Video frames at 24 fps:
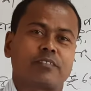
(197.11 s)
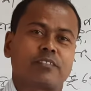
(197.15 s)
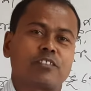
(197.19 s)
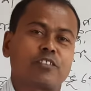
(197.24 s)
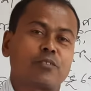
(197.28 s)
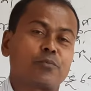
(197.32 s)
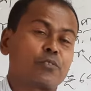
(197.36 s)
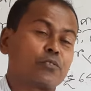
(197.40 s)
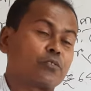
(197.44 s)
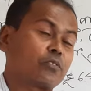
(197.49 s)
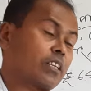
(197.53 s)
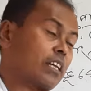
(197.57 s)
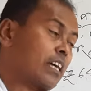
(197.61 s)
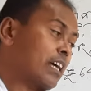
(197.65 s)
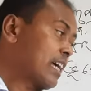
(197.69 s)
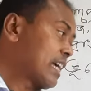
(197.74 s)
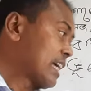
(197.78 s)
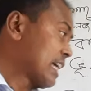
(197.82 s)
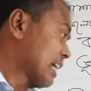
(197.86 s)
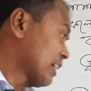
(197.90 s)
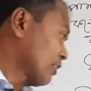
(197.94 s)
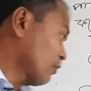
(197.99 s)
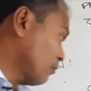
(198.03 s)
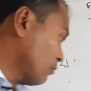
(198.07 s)
তো বন্ধুরা
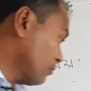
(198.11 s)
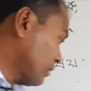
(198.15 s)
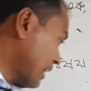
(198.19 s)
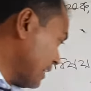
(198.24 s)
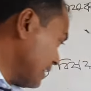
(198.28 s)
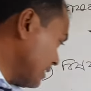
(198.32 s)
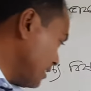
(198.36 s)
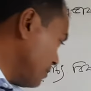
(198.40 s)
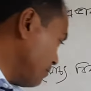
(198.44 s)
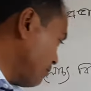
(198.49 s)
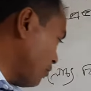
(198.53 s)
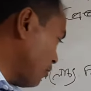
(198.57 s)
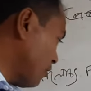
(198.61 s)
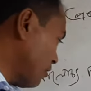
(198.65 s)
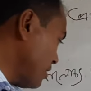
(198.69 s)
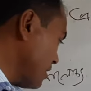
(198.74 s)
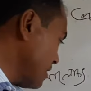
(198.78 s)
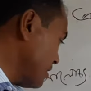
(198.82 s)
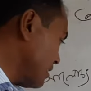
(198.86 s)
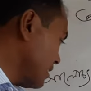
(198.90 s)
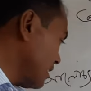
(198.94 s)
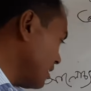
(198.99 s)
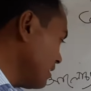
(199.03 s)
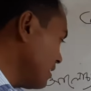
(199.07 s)
কোথায় কি পড়ানো
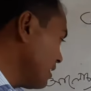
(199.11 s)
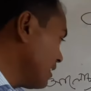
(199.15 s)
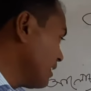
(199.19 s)
হয়েছে